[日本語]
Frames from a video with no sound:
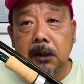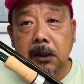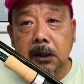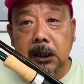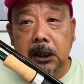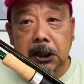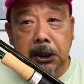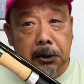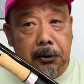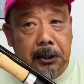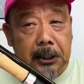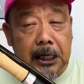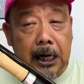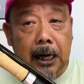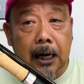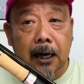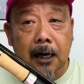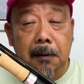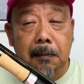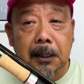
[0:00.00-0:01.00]
非常に柔
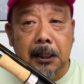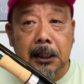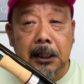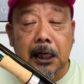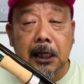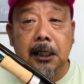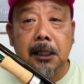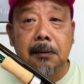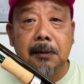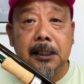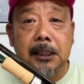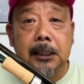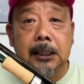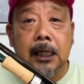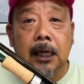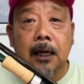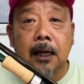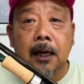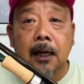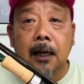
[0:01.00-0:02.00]
らかめにできてます。
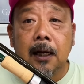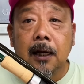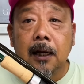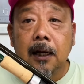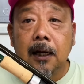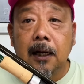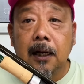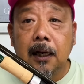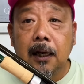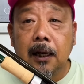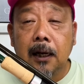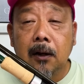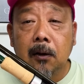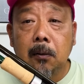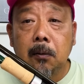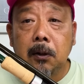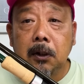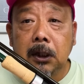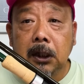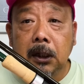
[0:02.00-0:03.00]
えー、
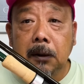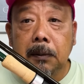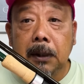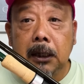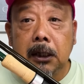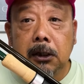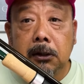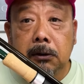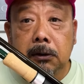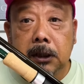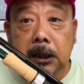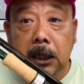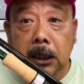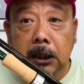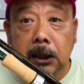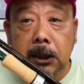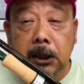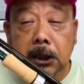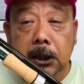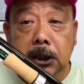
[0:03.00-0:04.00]
主に、まあ、きゅう
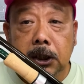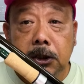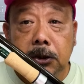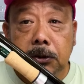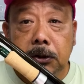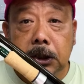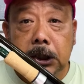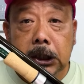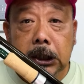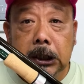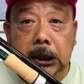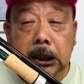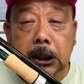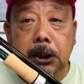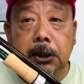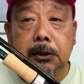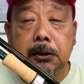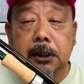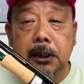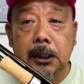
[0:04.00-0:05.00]
センチ中心に
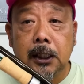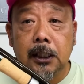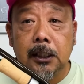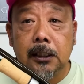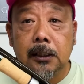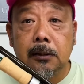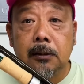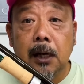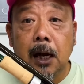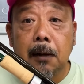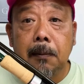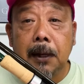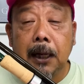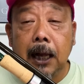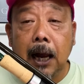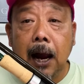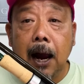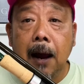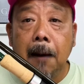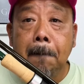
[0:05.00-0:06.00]
じゅうにセンチぐらいま
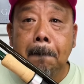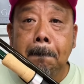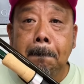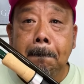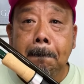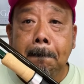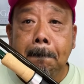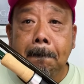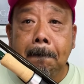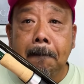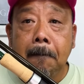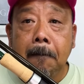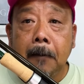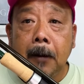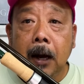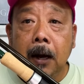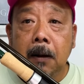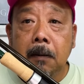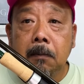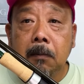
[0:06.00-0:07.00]
で。
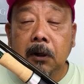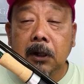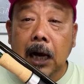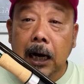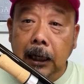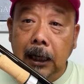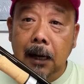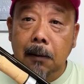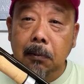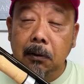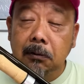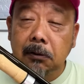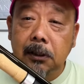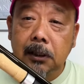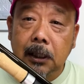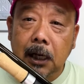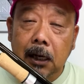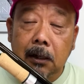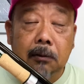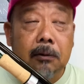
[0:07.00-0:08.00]
もう大体僕
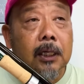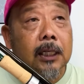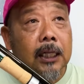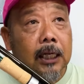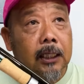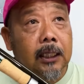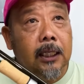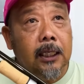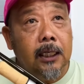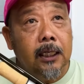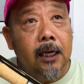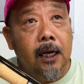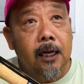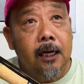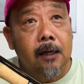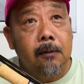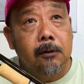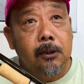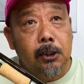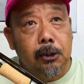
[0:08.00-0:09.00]
使うのはね、
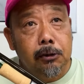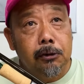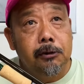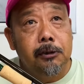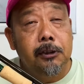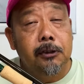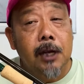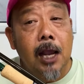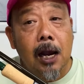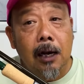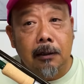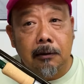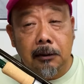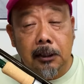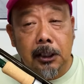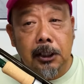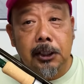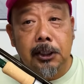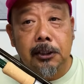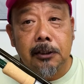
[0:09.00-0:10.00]
ティーケーゼロきゅうじゅう、ひゃく
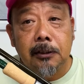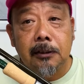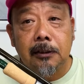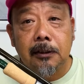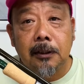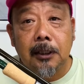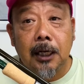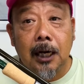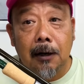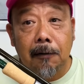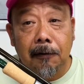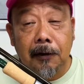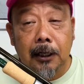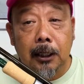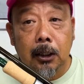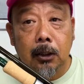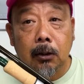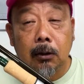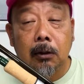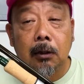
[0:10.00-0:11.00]
にじゅう、
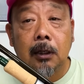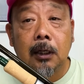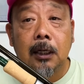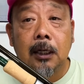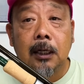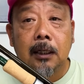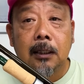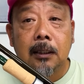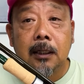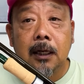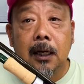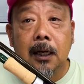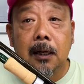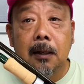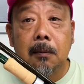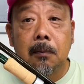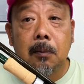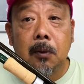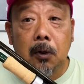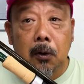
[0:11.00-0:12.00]
ヒラフィード。
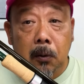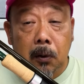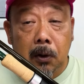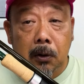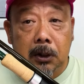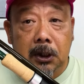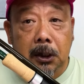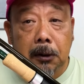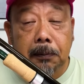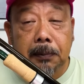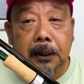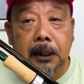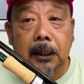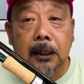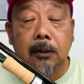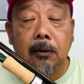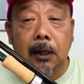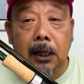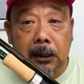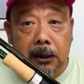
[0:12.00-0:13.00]
で、もろもろ
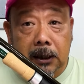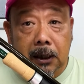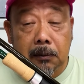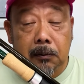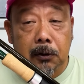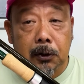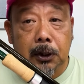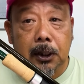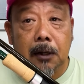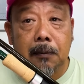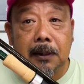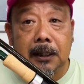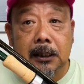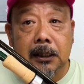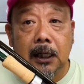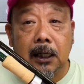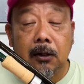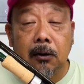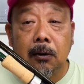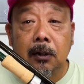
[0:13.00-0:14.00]
ジーピー のカスタムをしてま
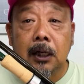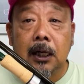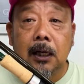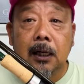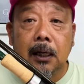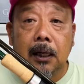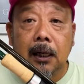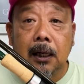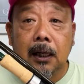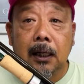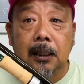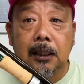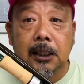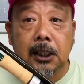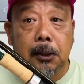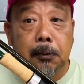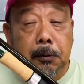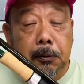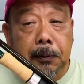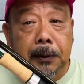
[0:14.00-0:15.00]
すけど、えー、
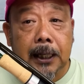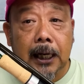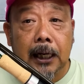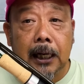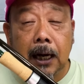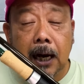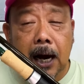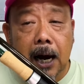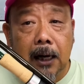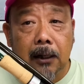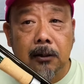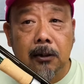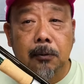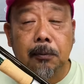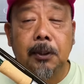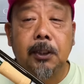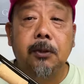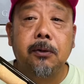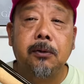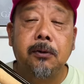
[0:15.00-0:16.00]
ジブみたいな軽い
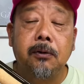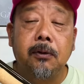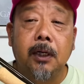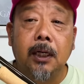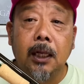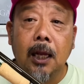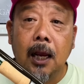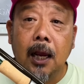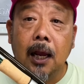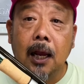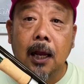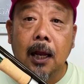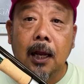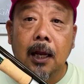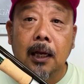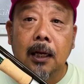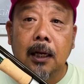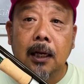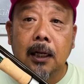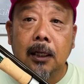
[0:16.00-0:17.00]
ミノーとかね、
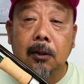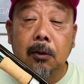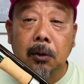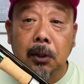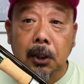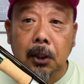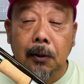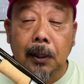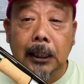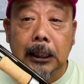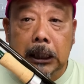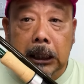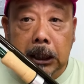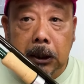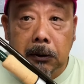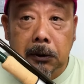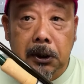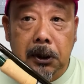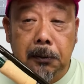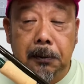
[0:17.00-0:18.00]
えー、時にはにじゅう
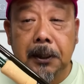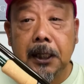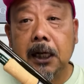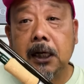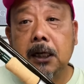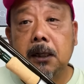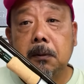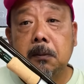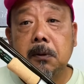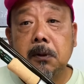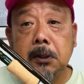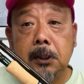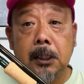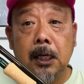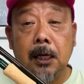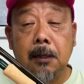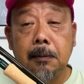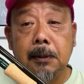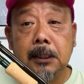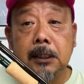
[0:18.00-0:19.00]
よんじみたいなのも
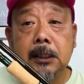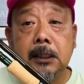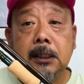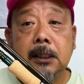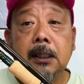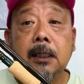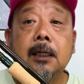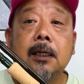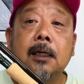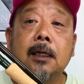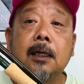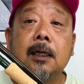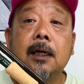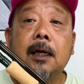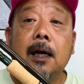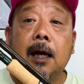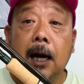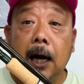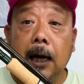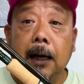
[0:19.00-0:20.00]
使います。
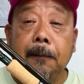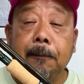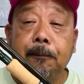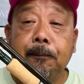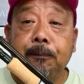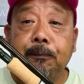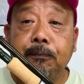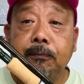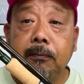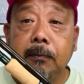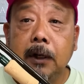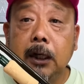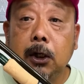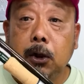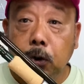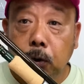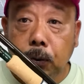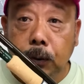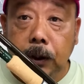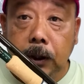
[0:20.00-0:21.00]
はい。
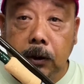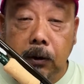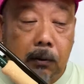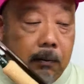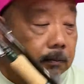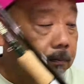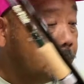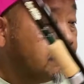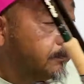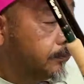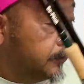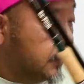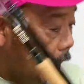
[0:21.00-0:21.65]
きゅうフィート。